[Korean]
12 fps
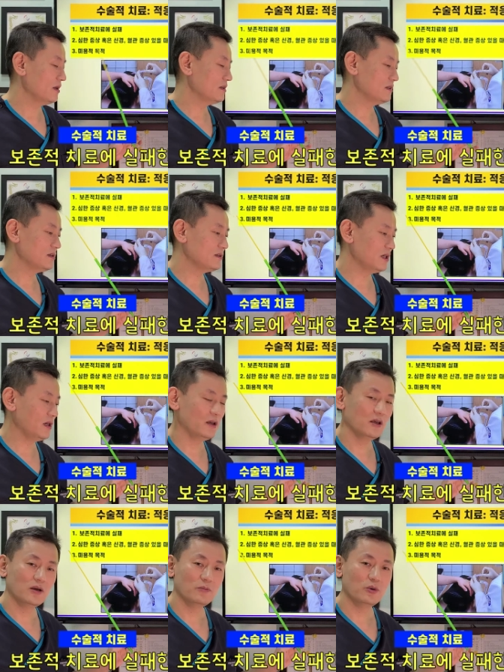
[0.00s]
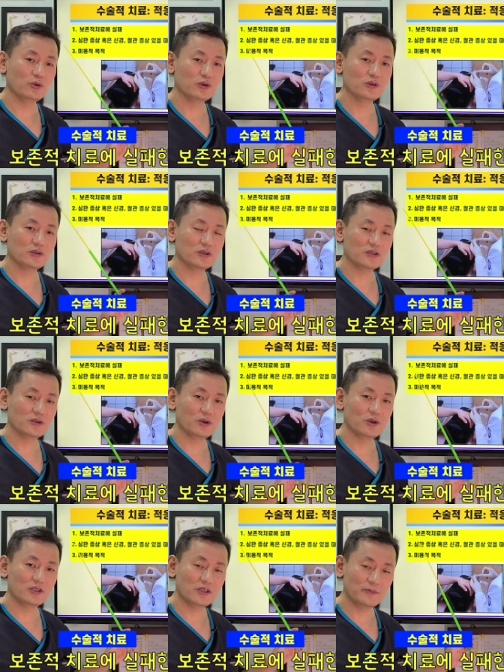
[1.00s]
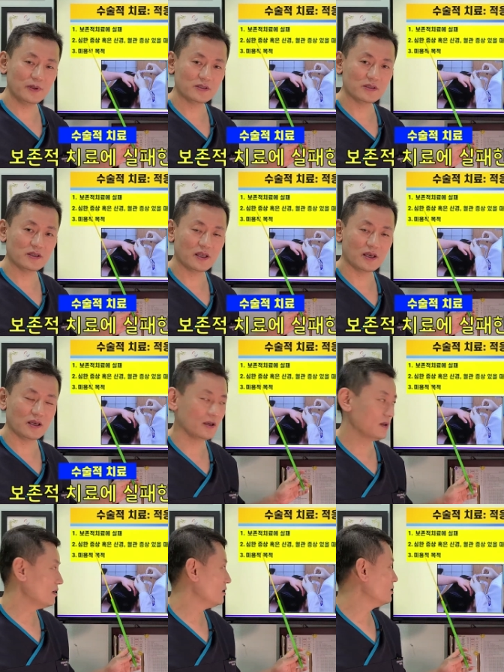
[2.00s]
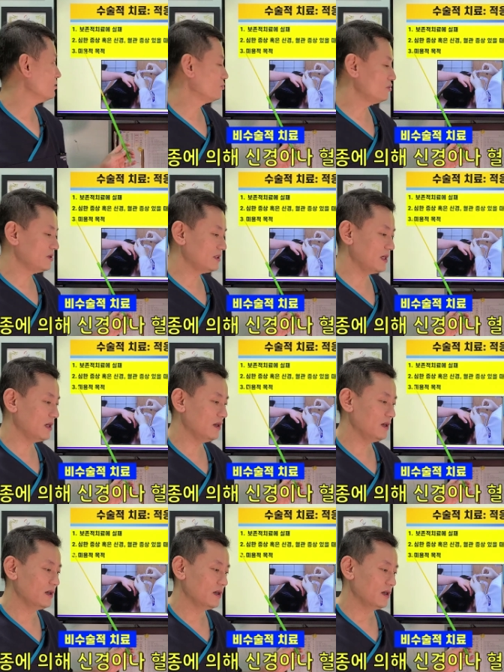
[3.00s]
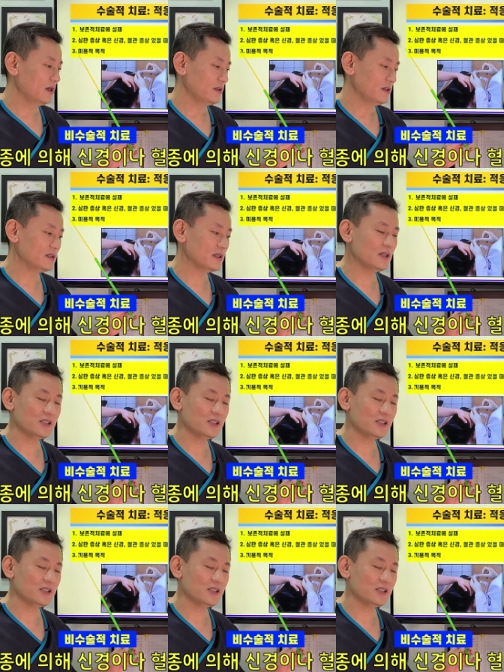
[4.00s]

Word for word: 첫째, 보존적 치료에 실패했을 때. 둘째, 증상이